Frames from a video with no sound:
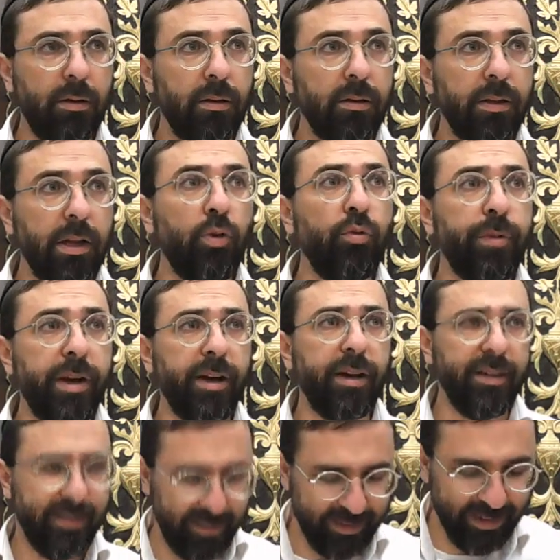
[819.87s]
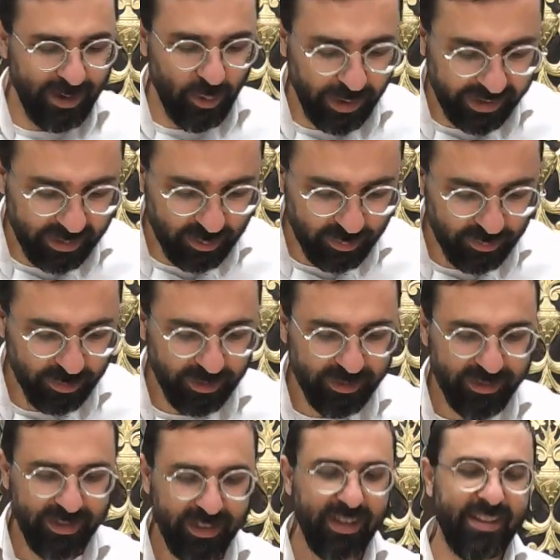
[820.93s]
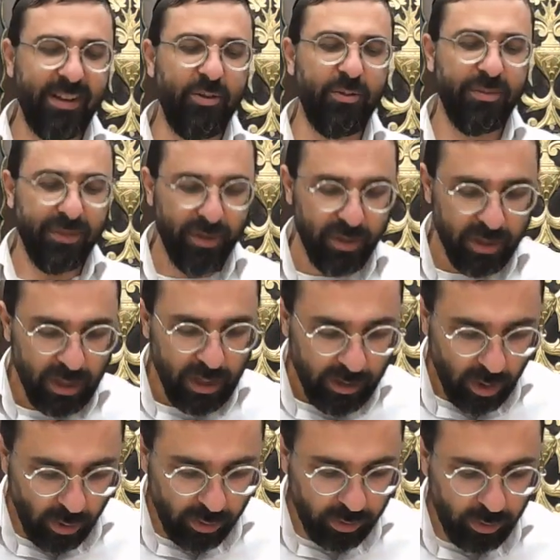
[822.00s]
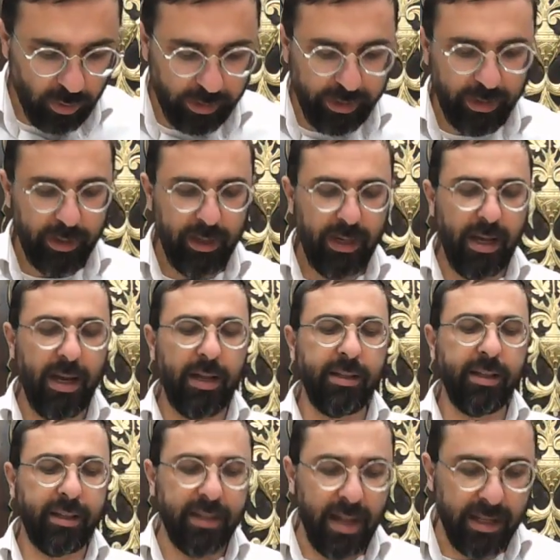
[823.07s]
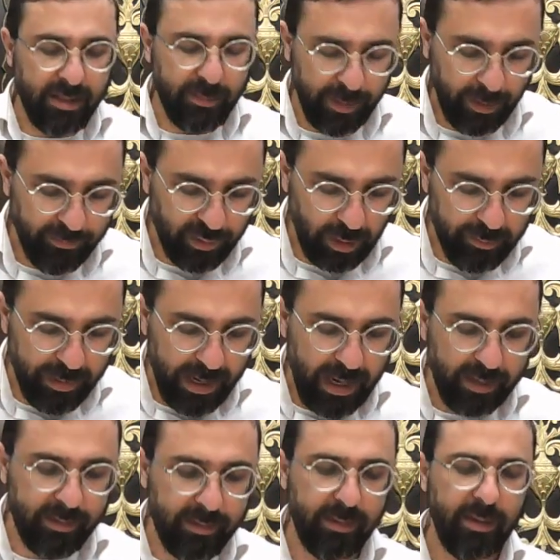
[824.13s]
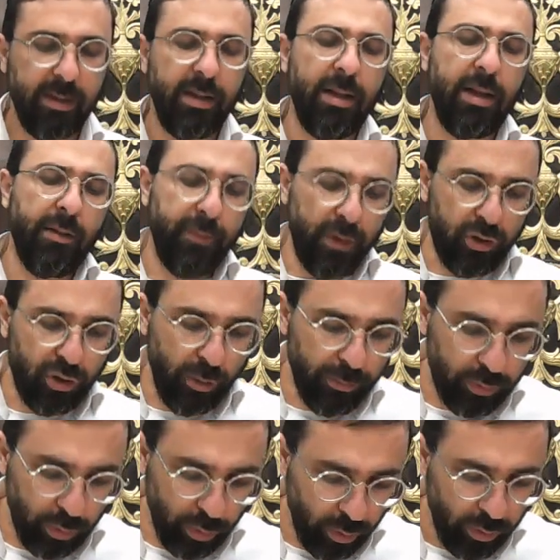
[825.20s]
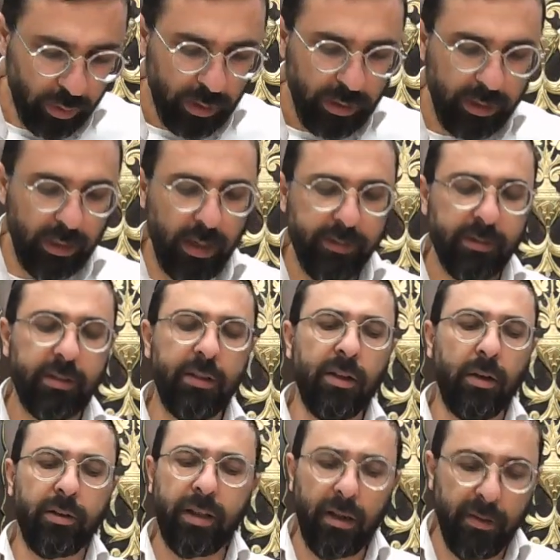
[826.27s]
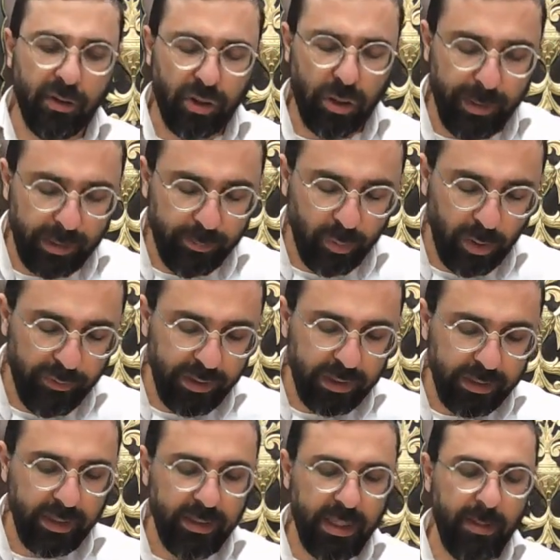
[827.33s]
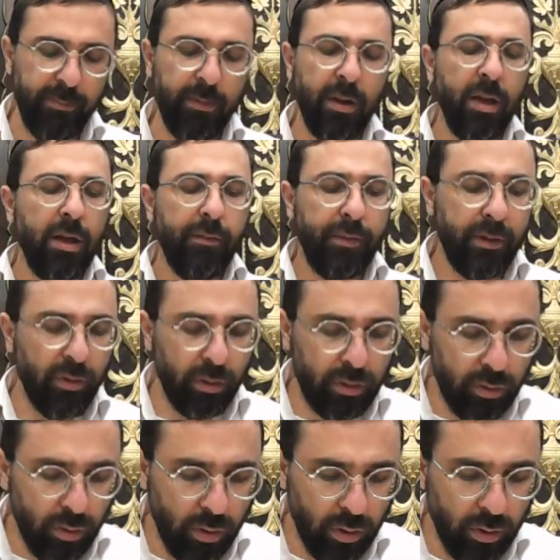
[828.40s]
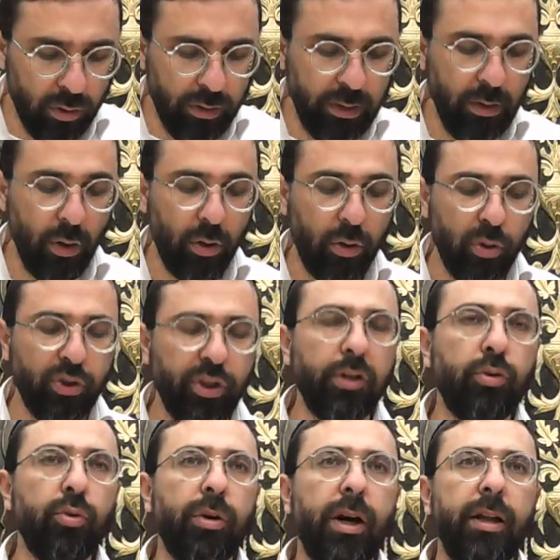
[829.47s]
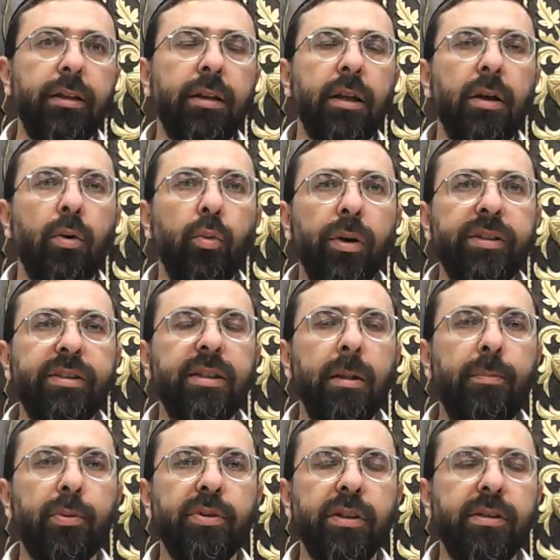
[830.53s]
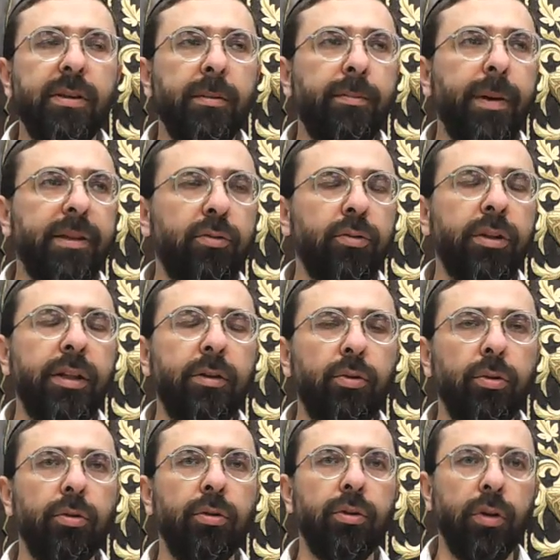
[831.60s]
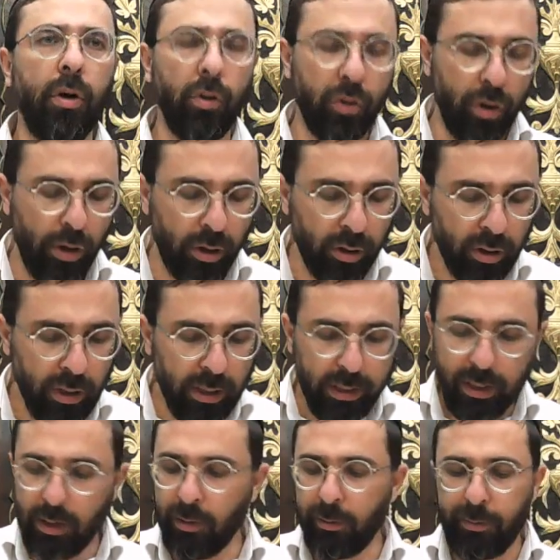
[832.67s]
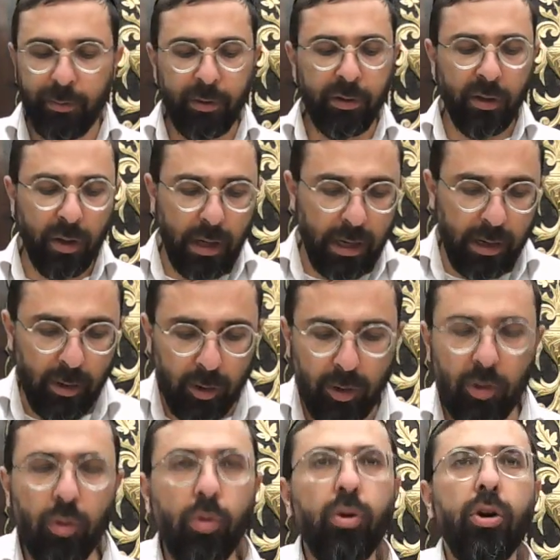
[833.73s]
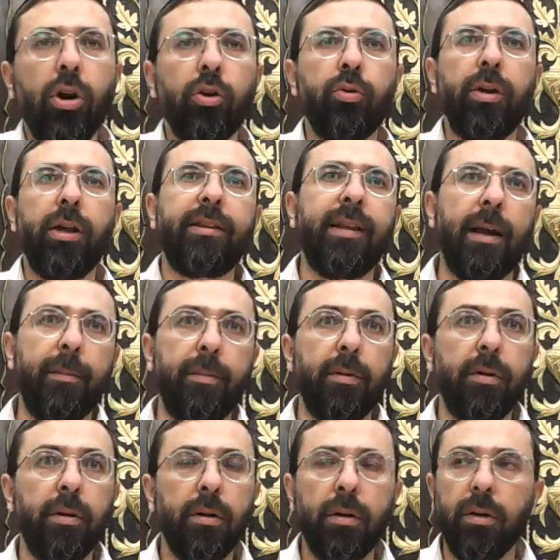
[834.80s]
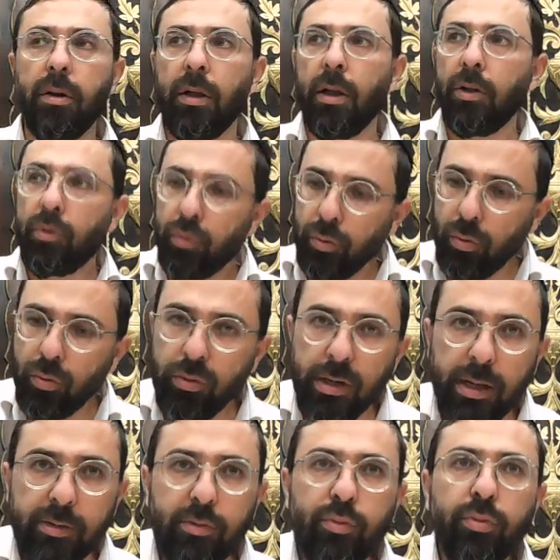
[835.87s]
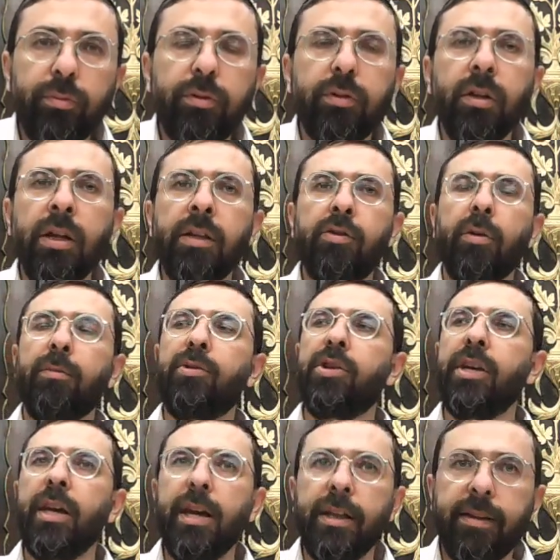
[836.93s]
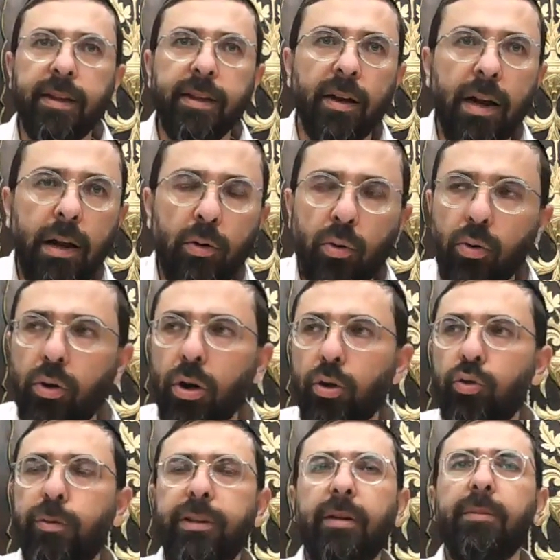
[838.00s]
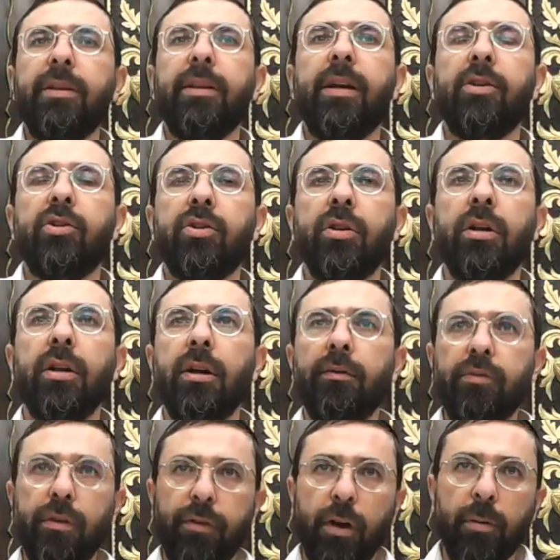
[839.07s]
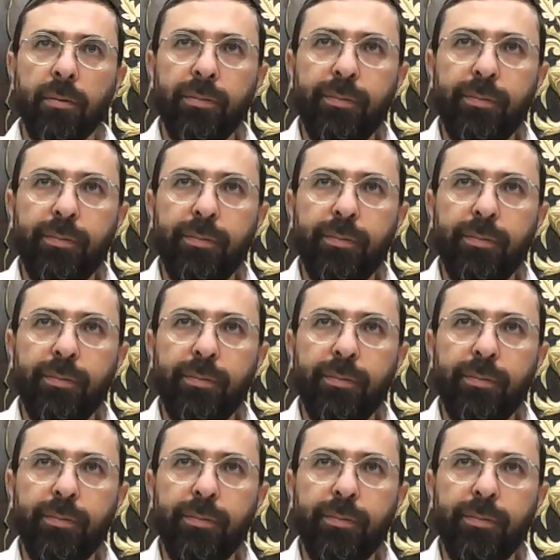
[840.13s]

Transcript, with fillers: Il y a la lumière, la lumière qui s'ouvre. Oh, ok. Et là, Nirnas Merev Shabbat, Veshomto. Il, il rentrait avant Shabbat pour enlever les canimes les notnos, les shel shulchan. Où est-ce qu'il déposait ses bâtonnets de, en or Il est dans la longueur de la table tous les, objets étaient dans la longueur du Beth Amikdash. Vous avez un